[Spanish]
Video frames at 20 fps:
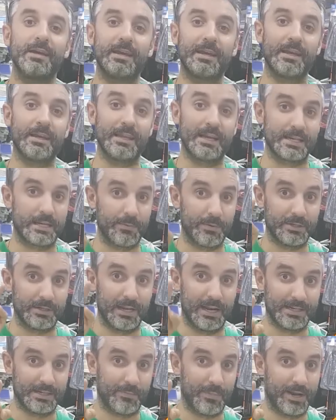Y ya sabéis,
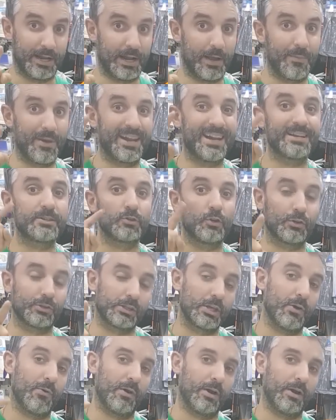la semana que viene sorteo,